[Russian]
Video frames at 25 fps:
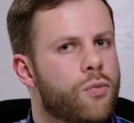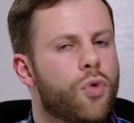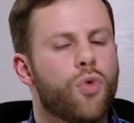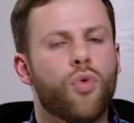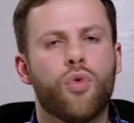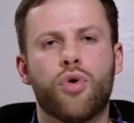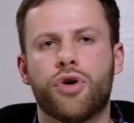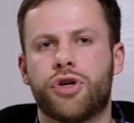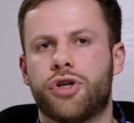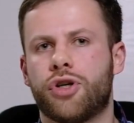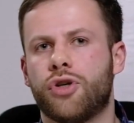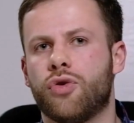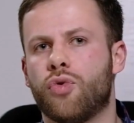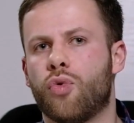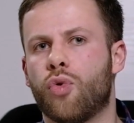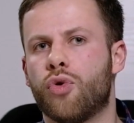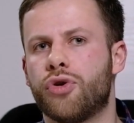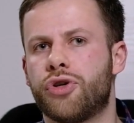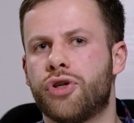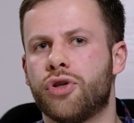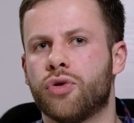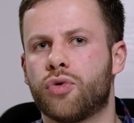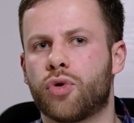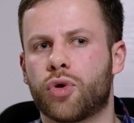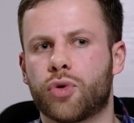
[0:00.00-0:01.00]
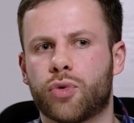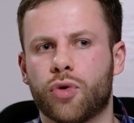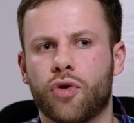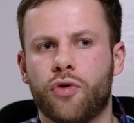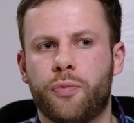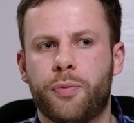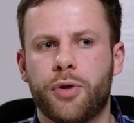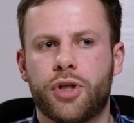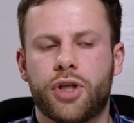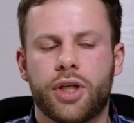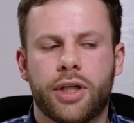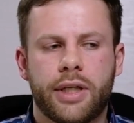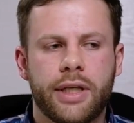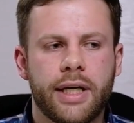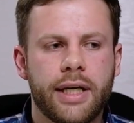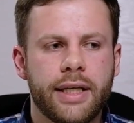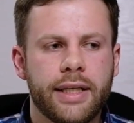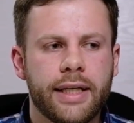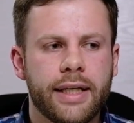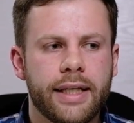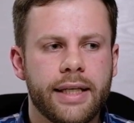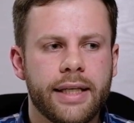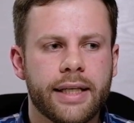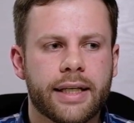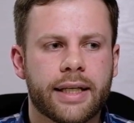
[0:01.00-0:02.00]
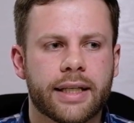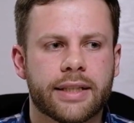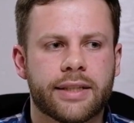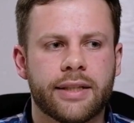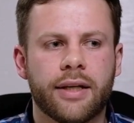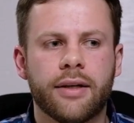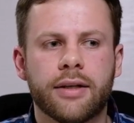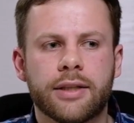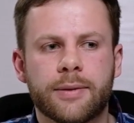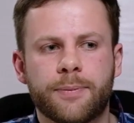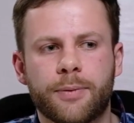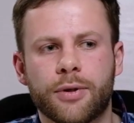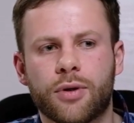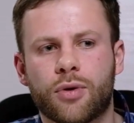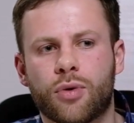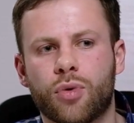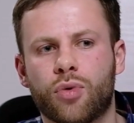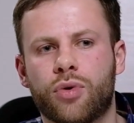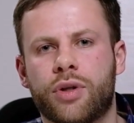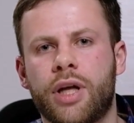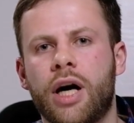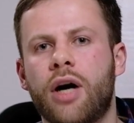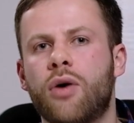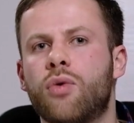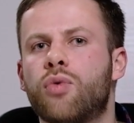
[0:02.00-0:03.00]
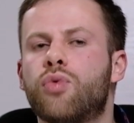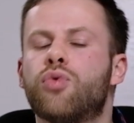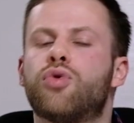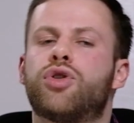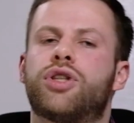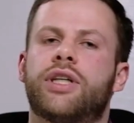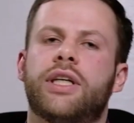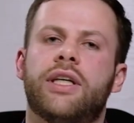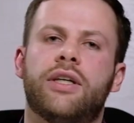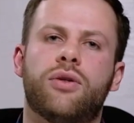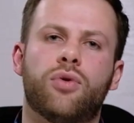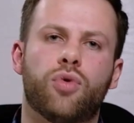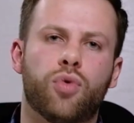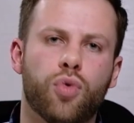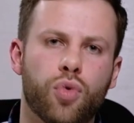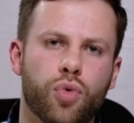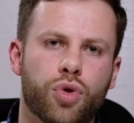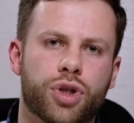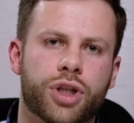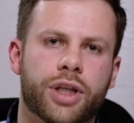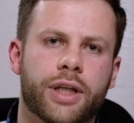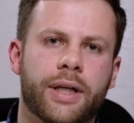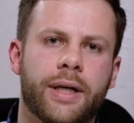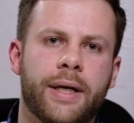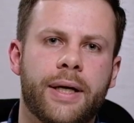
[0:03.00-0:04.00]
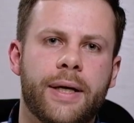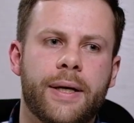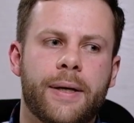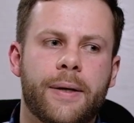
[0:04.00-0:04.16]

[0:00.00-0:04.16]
очень-очень крутое впечатление и, казалось бы, куда уже лучше.